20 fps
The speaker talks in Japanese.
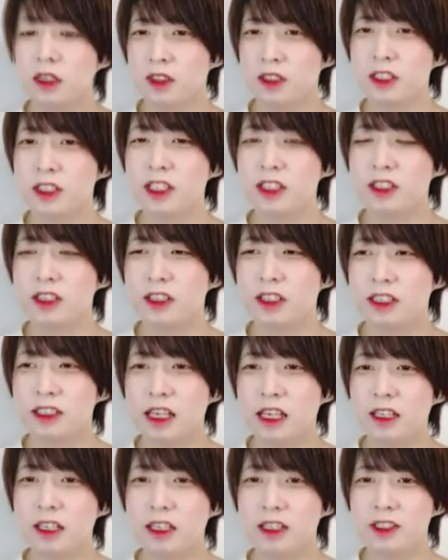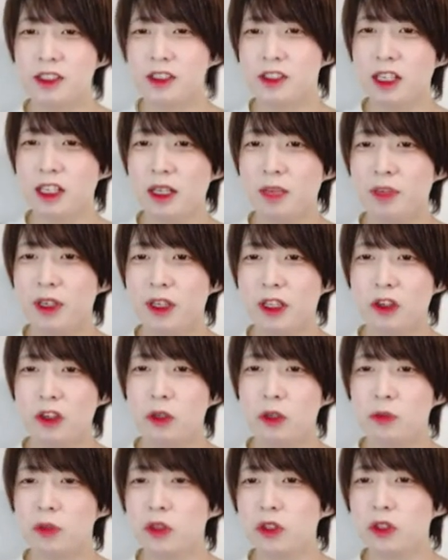それぞれの派生クラスの下に
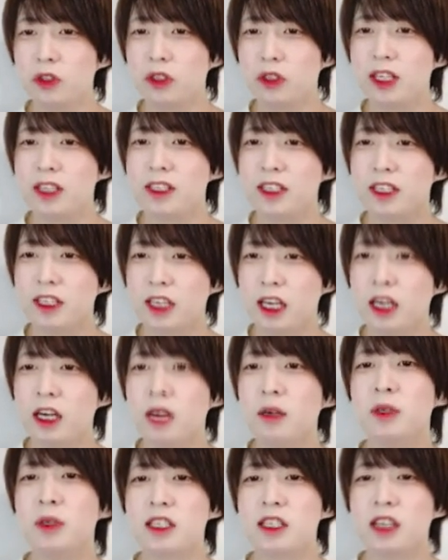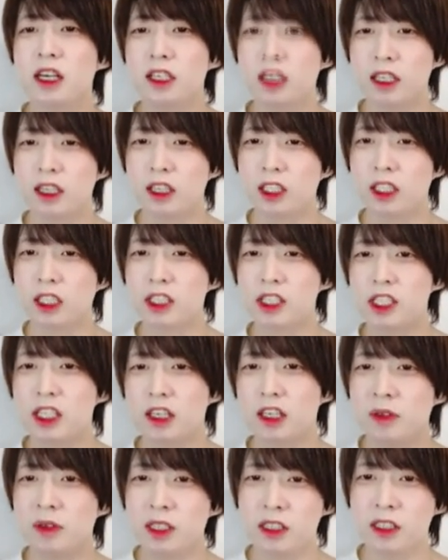プラットフォームごとの SDK がぶら下がっている形に
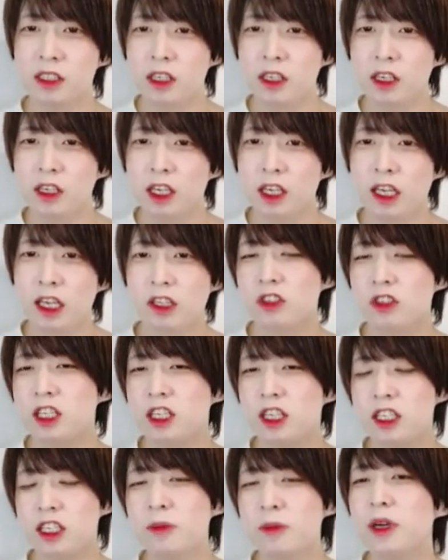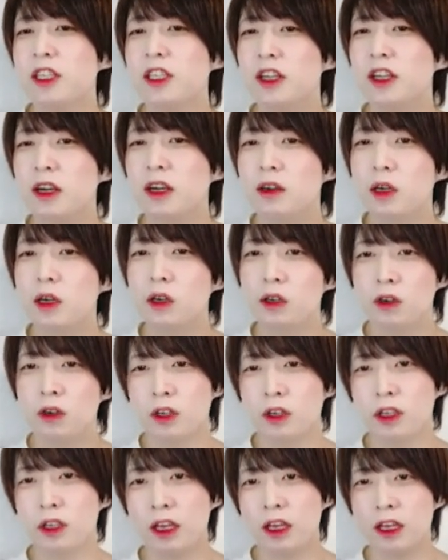なります。えっと、一番左側、
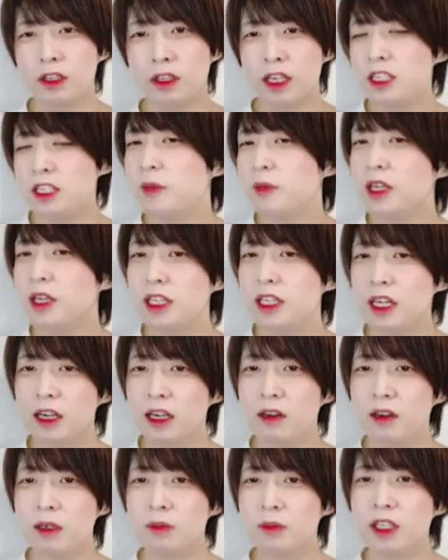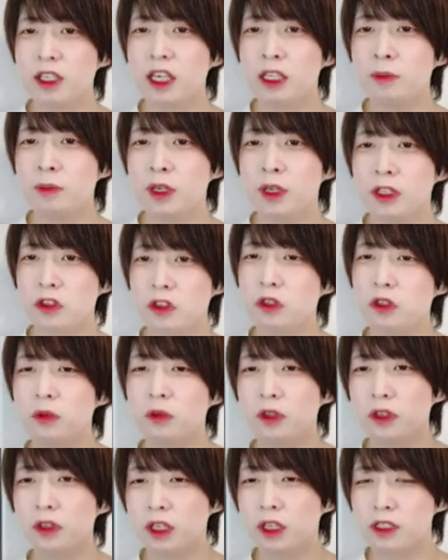えー、一番左側 VR
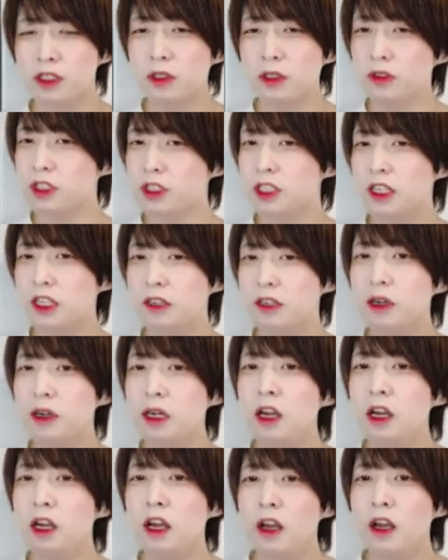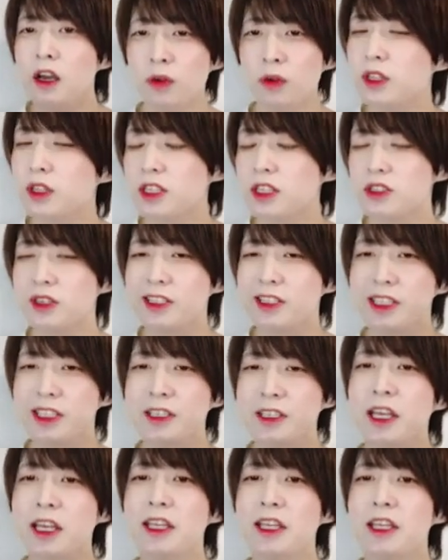プラットフォーム o キ u l u s の下には、o キ u l u s の
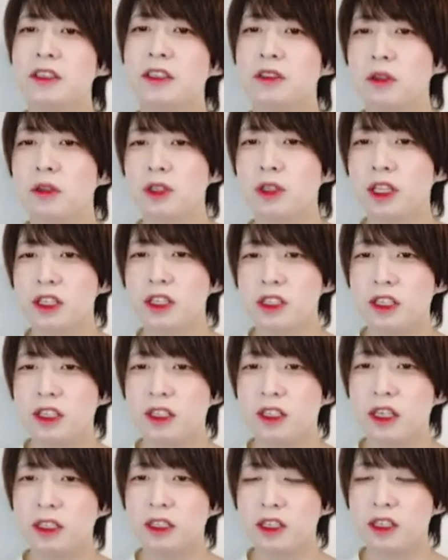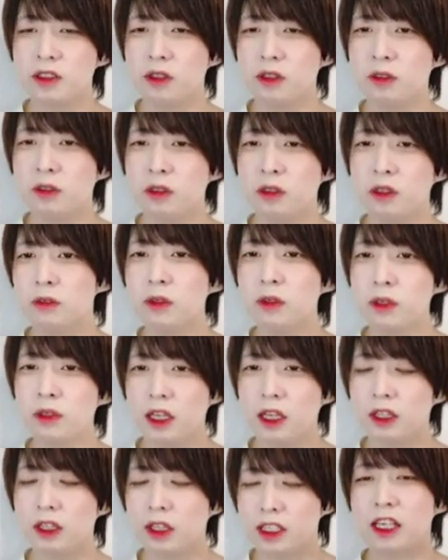SDK である o キ u l u s インテグレーションを、
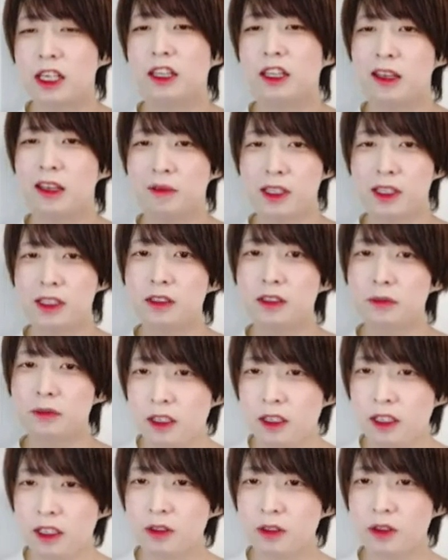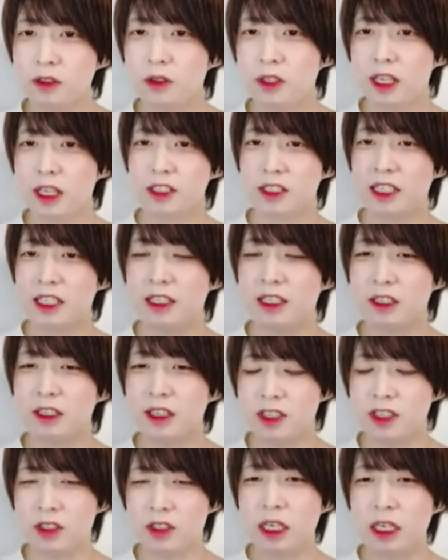えっと、扱っています。では、その
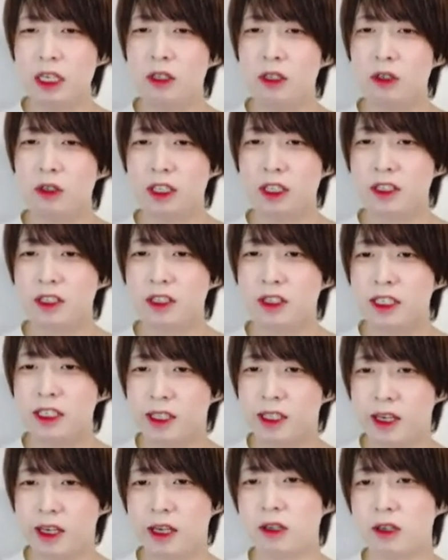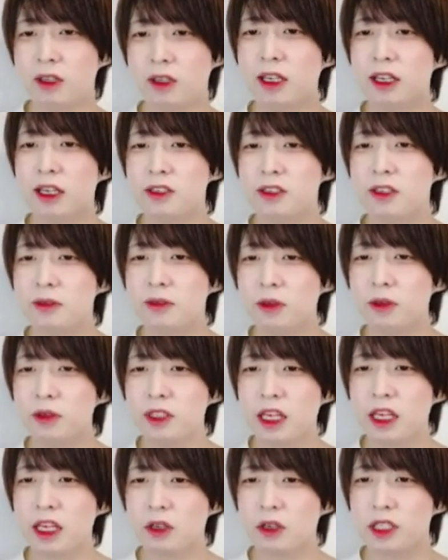オキラスインテグレーションがオキラスクエス u やオキラスリフトを
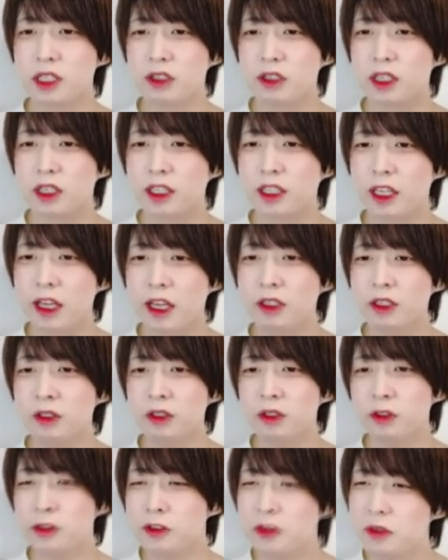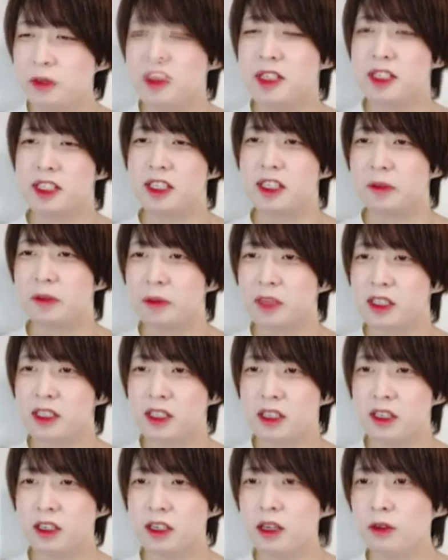制御してくれているというイメージになりま
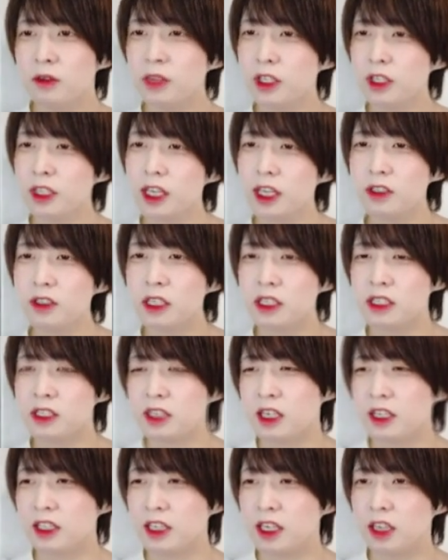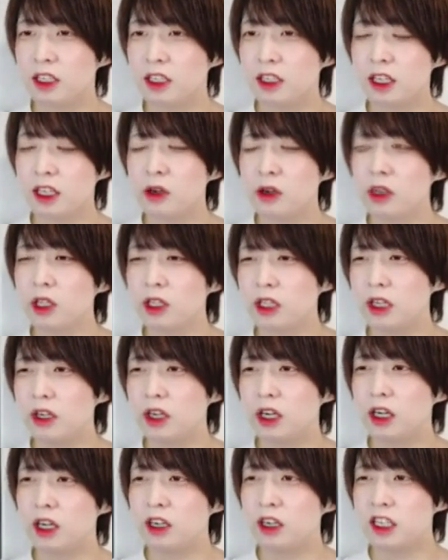す。この規定クラス使ったやり方で良かったの
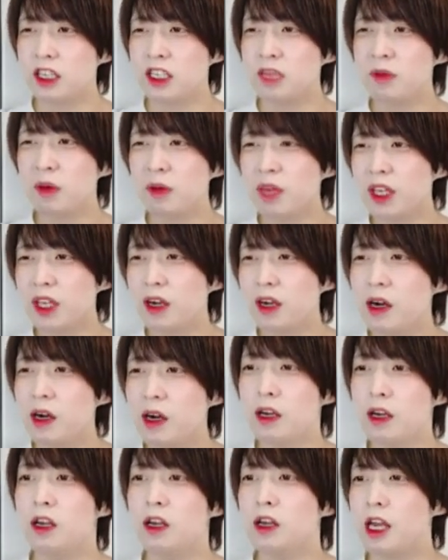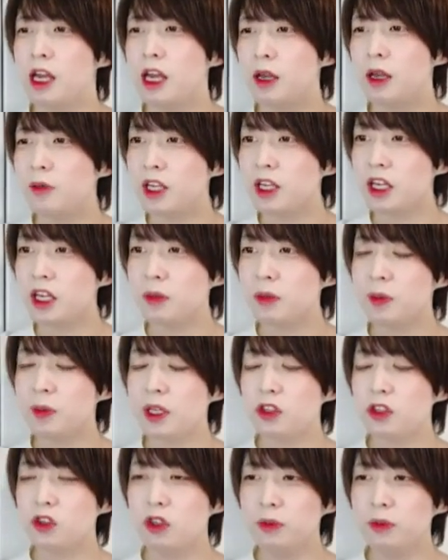が、一番右側、えー、VR
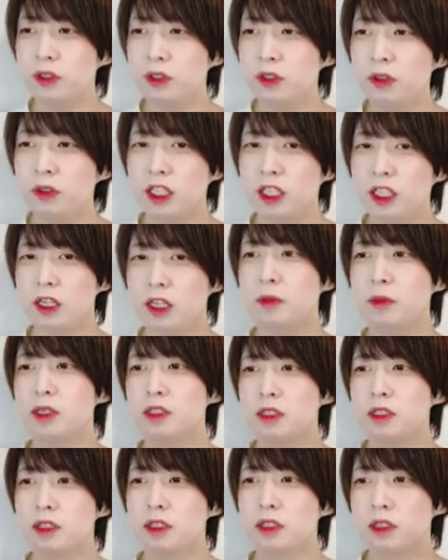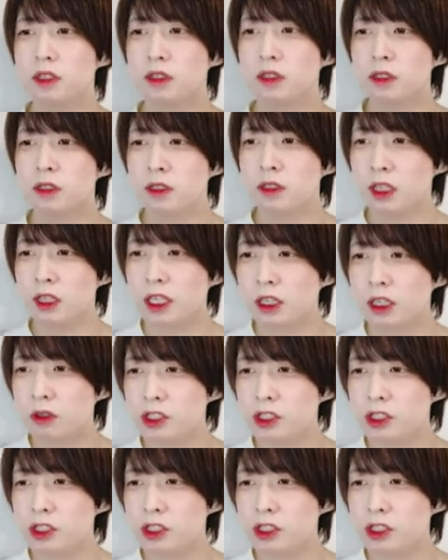プラットフォームノンになります。はい。